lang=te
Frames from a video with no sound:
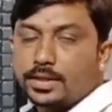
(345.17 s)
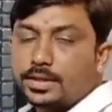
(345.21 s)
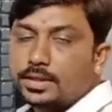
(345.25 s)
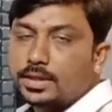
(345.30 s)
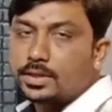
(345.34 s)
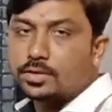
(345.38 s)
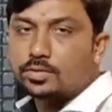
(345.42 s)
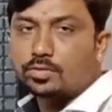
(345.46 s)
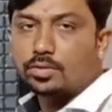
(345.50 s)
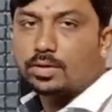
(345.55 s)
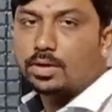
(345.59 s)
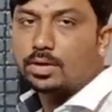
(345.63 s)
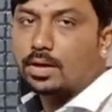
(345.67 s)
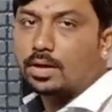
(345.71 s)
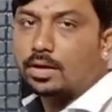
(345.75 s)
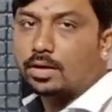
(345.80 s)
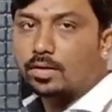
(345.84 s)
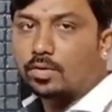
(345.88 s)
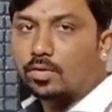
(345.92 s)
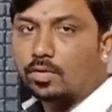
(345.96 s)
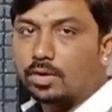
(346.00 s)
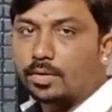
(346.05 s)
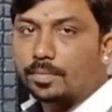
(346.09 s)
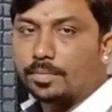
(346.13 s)
తీసుకున్నాను
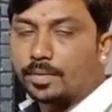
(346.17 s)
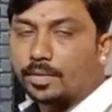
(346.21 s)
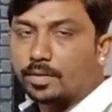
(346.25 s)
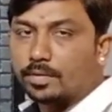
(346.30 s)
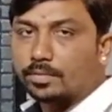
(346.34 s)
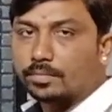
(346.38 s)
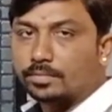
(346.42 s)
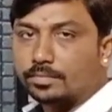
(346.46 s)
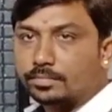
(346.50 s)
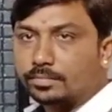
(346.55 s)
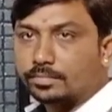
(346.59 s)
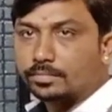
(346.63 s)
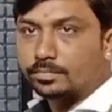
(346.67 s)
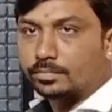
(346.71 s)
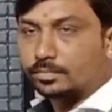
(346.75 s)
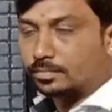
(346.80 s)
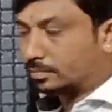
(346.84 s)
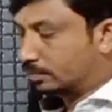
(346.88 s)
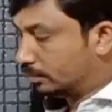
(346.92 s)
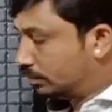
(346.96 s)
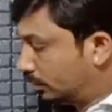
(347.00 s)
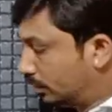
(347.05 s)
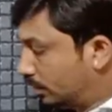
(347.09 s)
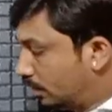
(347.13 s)
అనుకోండి మీరు
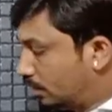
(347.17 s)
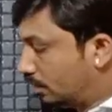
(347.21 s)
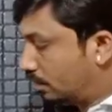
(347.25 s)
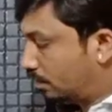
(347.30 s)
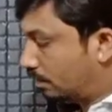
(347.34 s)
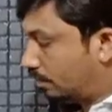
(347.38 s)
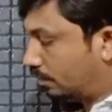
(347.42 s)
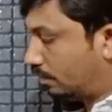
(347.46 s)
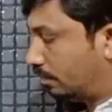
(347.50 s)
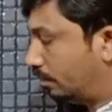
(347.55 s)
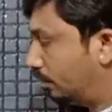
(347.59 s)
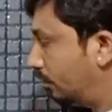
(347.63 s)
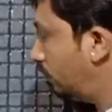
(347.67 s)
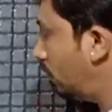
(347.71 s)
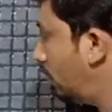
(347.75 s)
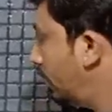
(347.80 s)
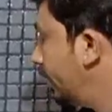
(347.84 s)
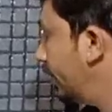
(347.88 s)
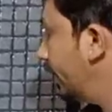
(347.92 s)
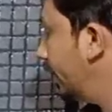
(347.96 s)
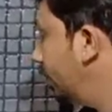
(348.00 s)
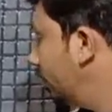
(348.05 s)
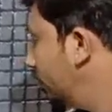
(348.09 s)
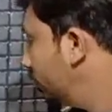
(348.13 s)

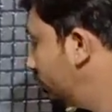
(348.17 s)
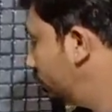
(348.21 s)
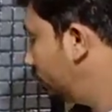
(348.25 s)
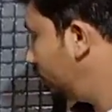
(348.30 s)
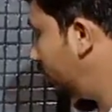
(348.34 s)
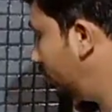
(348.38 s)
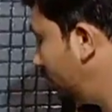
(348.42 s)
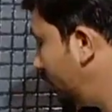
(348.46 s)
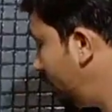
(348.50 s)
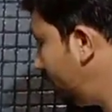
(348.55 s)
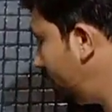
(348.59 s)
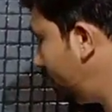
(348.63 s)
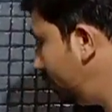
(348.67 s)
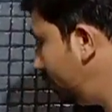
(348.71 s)
ఫార్టీ ఎయిట్ నుంచి ఉంది